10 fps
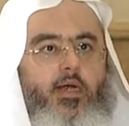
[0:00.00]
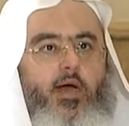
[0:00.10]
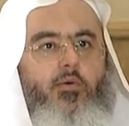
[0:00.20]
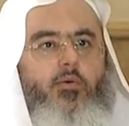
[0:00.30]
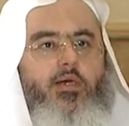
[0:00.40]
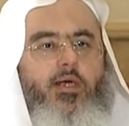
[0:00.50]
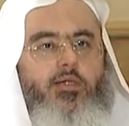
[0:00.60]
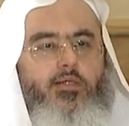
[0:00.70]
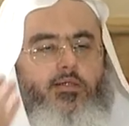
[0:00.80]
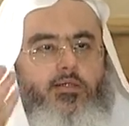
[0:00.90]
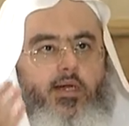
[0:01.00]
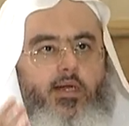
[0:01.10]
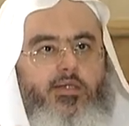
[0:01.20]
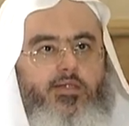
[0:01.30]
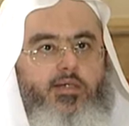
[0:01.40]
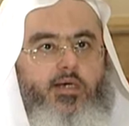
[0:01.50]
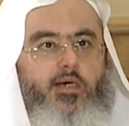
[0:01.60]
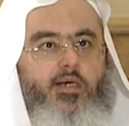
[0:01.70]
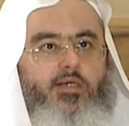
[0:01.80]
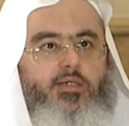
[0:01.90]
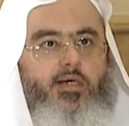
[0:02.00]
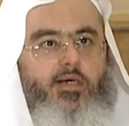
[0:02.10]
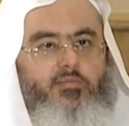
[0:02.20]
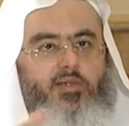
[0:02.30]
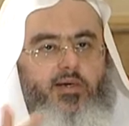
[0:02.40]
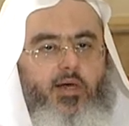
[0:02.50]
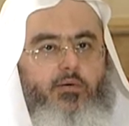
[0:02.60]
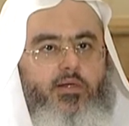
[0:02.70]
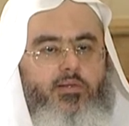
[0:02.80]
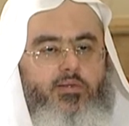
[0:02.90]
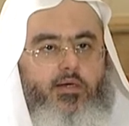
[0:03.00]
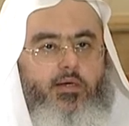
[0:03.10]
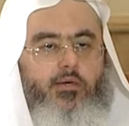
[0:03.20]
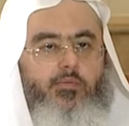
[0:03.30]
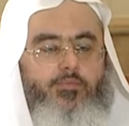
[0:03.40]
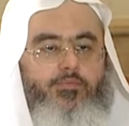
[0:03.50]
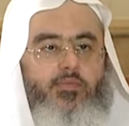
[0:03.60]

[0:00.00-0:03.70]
حول يعني سيقان أشجار مثل أعواد الثقاب